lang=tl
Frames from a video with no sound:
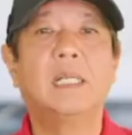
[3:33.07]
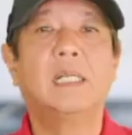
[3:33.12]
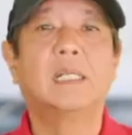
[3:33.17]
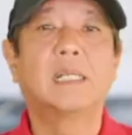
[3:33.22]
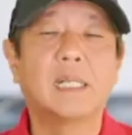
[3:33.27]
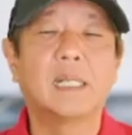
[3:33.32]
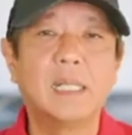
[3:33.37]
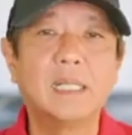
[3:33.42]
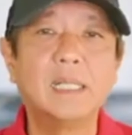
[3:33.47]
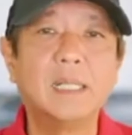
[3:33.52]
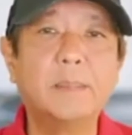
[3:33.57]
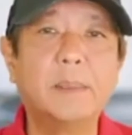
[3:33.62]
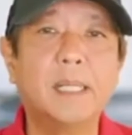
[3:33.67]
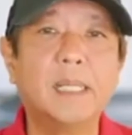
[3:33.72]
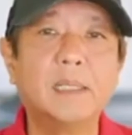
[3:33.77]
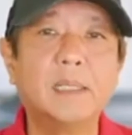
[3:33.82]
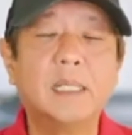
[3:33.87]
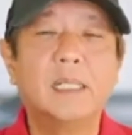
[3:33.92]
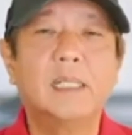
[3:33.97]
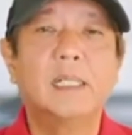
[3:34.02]
Kaya
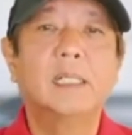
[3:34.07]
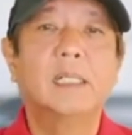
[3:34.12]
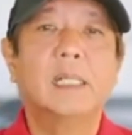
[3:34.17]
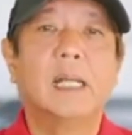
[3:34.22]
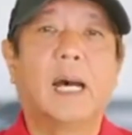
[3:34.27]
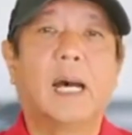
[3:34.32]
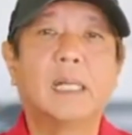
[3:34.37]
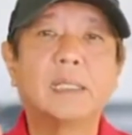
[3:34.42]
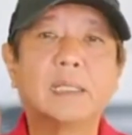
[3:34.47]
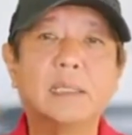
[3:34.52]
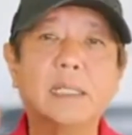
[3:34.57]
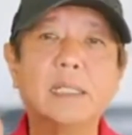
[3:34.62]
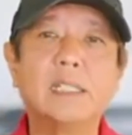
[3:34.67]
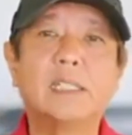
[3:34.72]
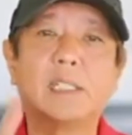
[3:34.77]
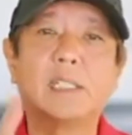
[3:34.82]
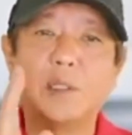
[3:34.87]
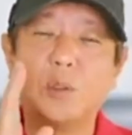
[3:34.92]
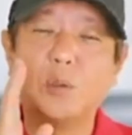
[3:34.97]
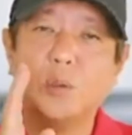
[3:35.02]
naman, at
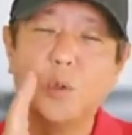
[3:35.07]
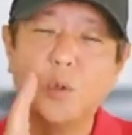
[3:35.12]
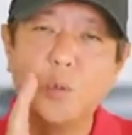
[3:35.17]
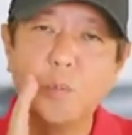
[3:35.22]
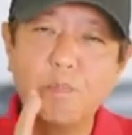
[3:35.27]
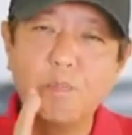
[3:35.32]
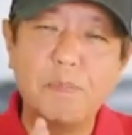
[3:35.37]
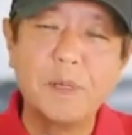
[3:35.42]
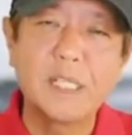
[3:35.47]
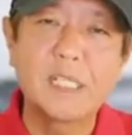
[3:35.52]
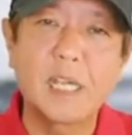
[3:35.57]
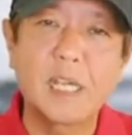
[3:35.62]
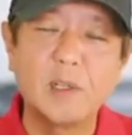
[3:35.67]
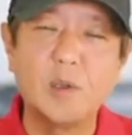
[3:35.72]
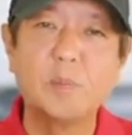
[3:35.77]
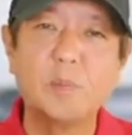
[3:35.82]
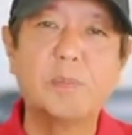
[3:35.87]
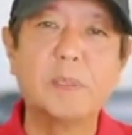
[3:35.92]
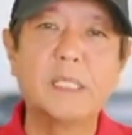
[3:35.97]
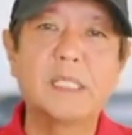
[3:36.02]
least nung
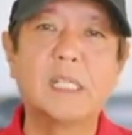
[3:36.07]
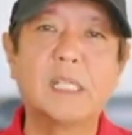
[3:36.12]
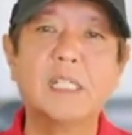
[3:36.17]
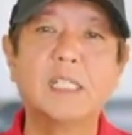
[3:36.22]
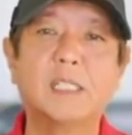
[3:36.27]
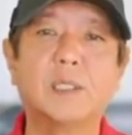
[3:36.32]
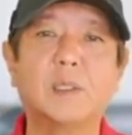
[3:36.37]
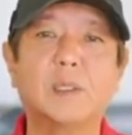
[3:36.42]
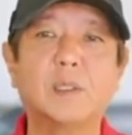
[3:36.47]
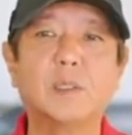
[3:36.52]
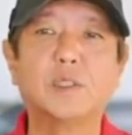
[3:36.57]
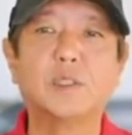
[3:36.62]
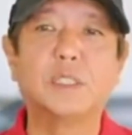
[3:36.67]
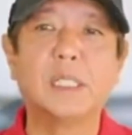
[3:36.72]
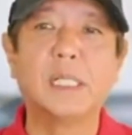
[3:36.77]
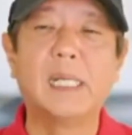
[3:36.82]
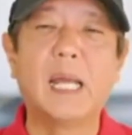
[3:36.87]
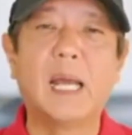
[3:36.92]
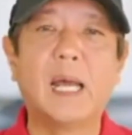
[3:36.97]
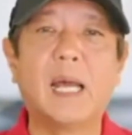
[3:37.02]
umpisang-umpisa nito,
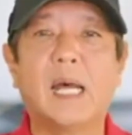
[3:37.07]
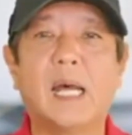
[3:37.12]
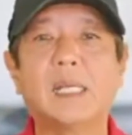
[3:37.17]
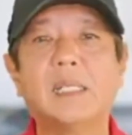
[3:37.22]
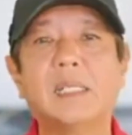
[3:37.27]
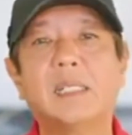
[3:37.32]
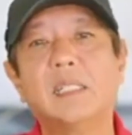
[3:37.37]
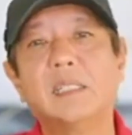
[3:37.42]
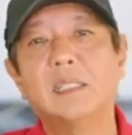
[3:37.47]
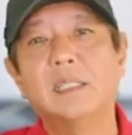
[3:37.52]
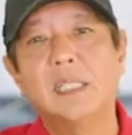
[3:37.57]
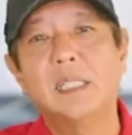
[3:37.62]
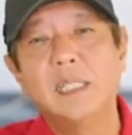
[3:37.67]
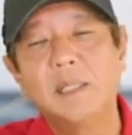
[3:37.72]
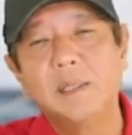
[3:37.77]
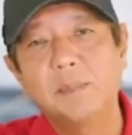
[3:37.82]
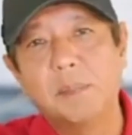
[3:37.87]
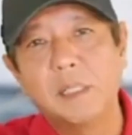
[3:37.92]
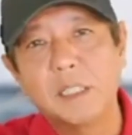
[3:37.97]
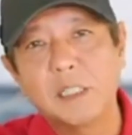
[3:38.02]
sila ay
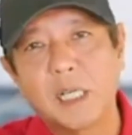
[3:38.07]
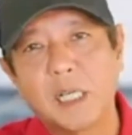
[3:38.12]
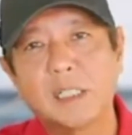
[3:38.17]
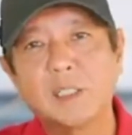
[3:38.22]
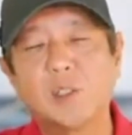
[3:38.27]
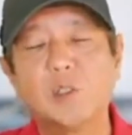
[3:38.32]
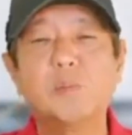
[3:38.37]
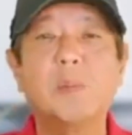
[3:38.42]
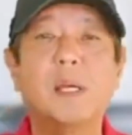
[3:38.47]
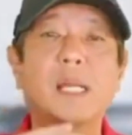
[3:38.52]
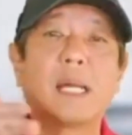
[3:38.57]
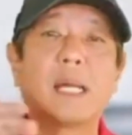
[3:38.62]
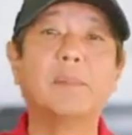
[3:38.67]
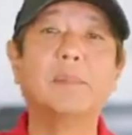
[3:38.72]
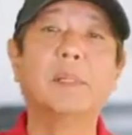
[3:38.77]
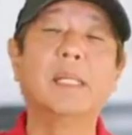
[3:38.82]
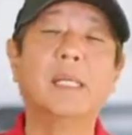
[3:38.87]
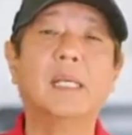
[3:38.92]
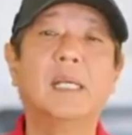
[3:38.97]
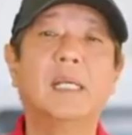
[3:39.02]
hindi masyadong
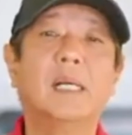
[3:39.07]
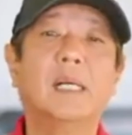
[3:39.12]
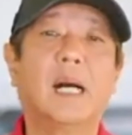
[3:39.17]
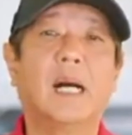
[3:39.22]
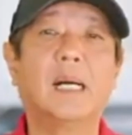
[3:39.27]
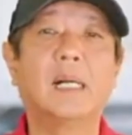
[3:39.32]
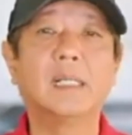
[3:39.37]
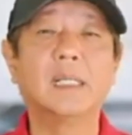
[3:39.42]
marami ang